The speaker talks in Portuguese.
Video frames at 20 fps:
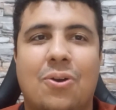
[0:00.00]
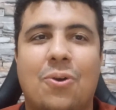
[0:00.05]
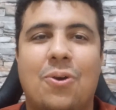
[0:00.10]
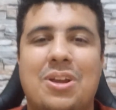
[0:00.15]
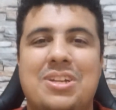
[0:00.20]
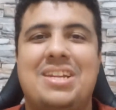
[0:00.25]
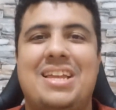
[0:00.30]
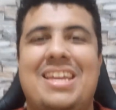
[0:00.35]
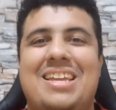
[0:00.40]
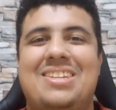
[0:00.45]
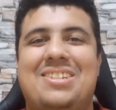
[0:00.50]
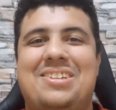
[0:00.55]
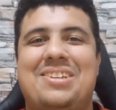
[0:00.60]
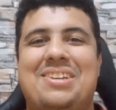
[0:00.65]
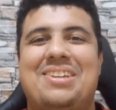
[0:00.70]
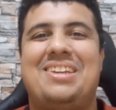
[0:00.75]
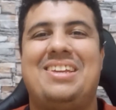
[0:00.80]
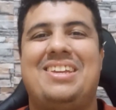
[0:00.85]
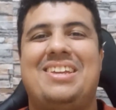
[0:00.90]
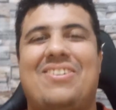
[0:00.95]
Oi,
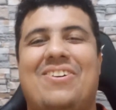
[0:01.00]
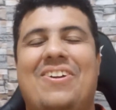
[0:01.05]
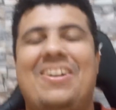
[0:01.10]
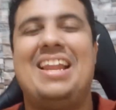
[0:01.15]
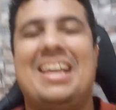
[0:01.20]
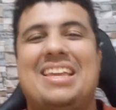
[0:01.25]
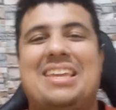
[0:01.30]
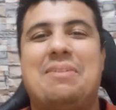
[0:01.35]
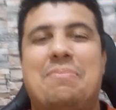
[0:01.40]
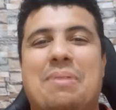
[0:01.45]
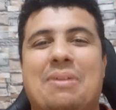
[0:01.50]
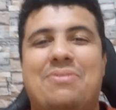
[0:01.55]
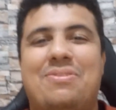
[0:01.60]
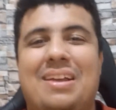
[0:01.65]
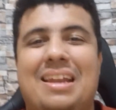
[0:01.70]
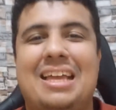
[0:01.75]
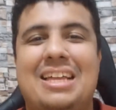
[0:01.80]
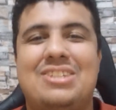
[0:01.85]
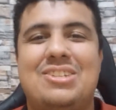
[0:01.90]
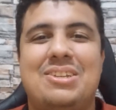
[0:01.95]
gente! Olha aqui para
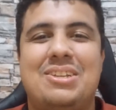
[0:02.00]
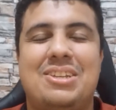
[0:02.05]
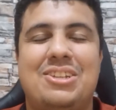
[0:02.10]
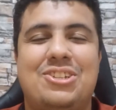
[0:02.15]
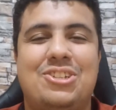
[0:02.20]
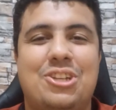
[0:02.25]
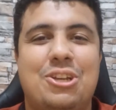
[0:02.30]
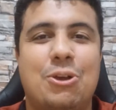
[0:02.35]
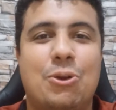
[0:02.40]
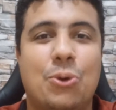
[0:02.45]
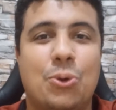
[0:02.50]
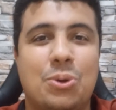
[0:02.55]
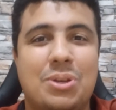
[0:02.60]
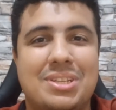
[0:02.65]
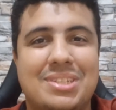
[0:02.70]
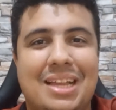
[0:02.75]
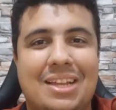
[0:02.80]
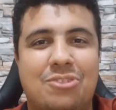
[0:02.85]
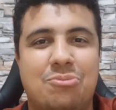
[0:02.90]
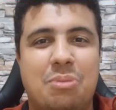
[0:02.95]
falar de
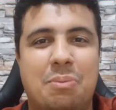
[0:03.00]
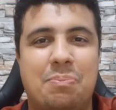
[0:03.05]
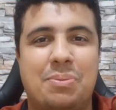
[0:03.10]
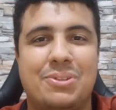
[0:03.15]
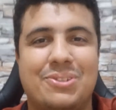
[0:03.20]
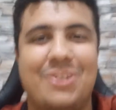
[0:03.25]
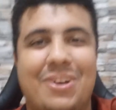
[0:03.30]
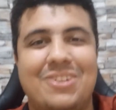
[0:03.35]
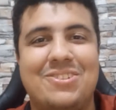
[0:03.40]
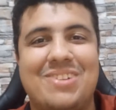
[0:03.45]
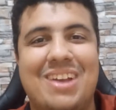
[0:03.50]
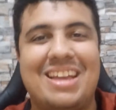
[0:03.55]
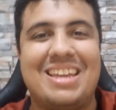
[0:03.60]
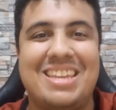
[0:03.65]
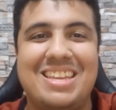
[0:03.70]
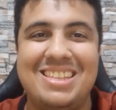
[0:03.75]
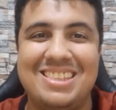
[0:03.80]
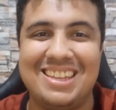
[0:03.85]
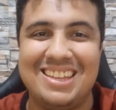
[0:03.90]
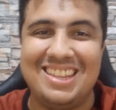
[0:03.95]
She-Hulk, sétimo episódio,
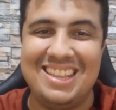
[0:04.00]
ainda